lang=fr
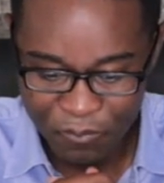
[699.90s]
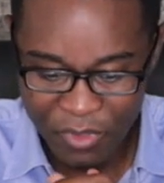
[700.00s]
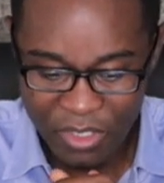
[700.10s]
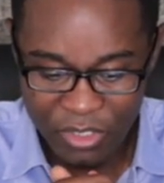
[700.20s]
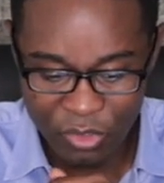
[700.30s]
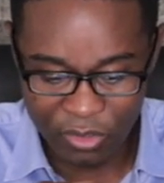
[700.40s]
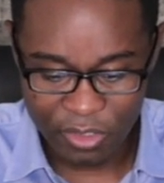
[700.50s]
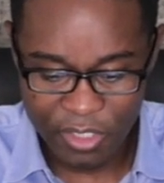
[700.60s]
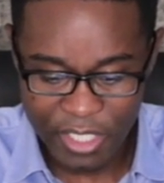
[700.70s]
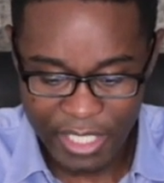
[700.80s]
Donc,
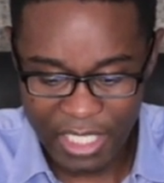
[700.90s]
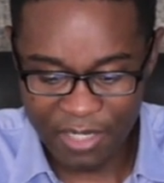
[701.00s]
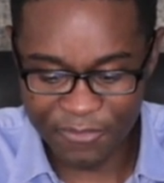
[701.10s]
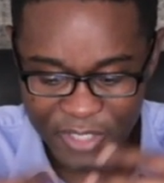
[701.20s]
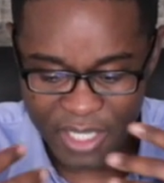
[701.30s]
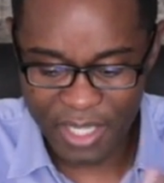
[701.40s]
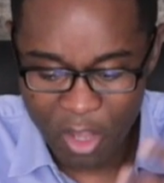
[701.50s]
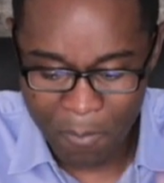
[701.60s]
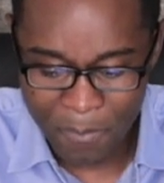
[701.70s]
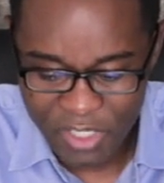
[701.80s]
il vient
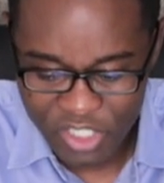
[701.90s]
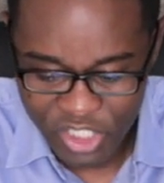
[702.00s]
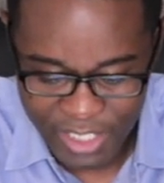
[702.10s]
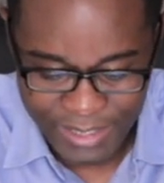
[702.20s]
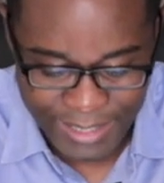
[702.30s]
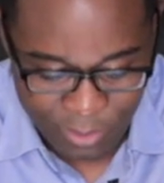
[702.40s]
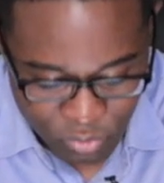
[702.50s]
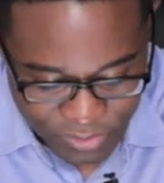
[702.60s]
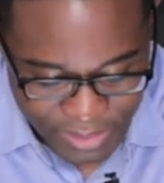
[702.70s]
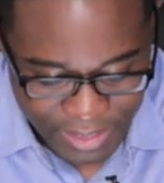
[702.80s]
empêcher
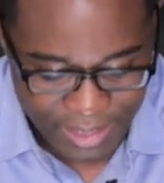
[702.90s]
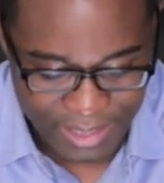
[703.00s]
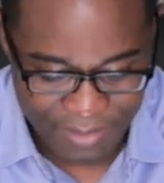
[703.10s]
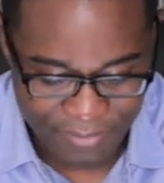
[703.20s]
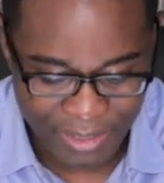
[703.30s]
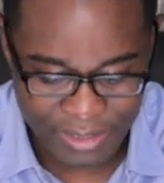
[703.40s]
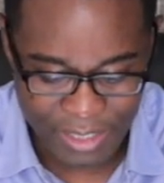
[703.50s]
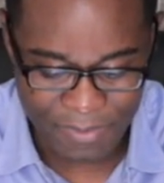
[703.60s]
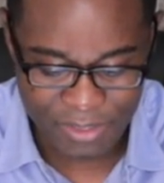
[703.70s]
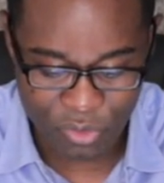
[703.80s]
d'écouter la vérité
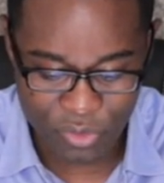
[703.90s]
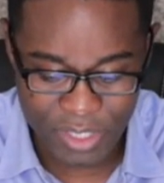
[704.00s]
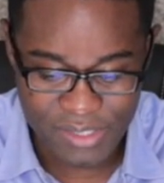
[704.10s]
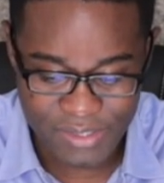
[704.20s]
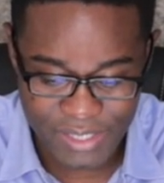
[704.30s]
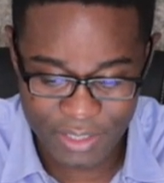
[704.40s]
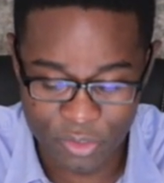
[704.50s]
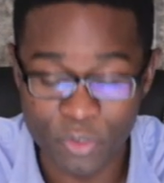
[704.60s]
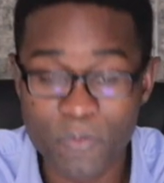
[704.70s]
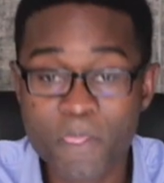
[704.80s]
parce qu'il sait
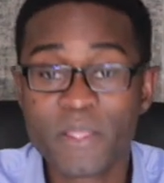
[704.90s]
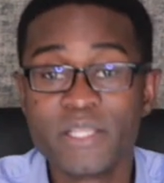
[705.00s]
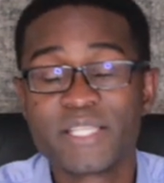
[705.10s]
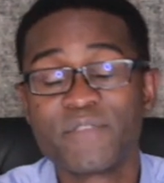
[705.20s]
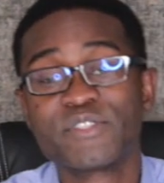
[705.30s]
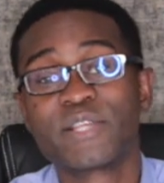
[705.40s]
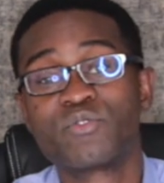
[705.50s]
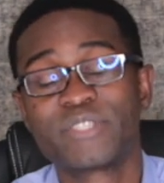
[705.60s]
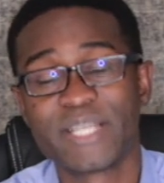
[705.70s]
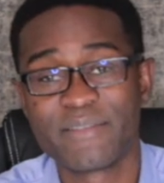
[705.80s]
que si vous
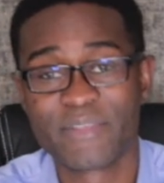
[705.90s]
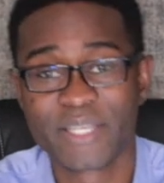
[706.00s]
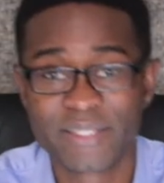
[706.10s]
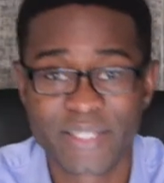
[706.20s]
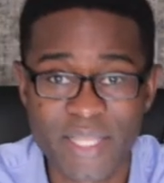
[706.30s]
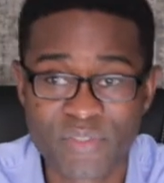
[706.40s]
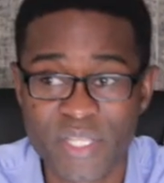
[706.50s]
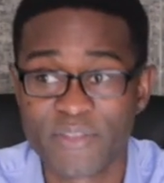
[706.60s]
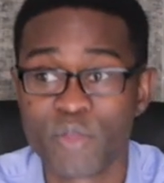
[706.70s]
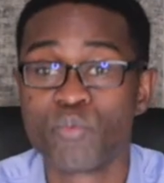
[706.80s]
écoutez la vérité, vous avez
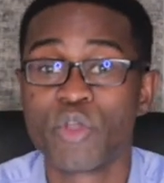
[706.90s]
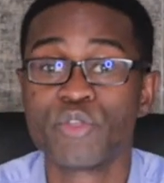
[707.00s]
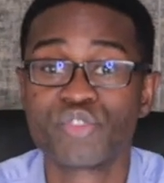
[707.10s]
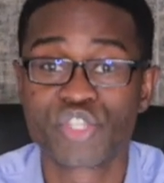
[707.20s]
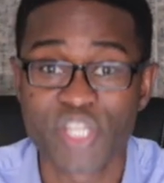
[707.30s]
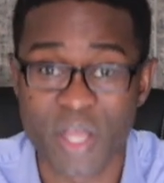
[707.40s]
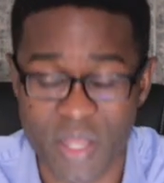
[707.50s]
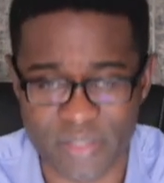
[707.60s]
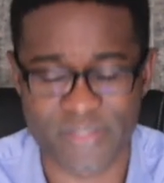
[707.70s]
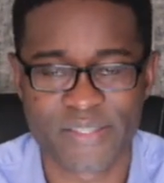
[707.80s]
au moins une
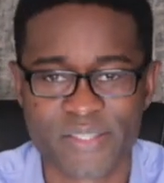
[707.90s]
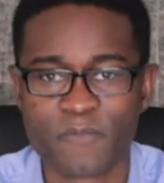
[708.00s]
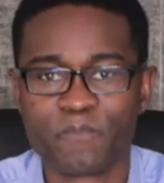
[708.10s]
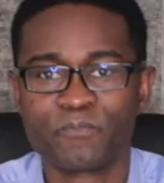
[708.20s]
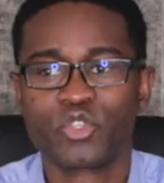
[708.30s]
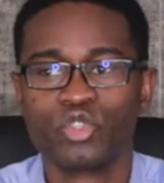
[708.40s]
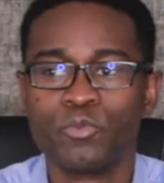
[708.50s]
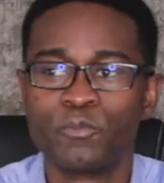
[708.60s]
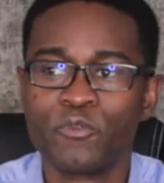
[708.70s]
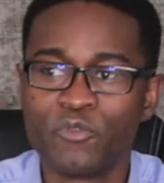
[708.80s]
chance de
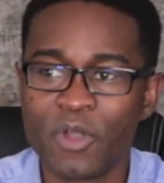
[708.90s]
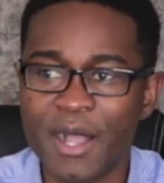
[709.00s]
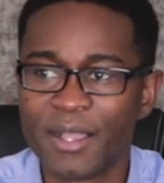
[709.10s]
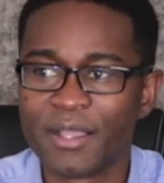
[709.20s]
pouvoir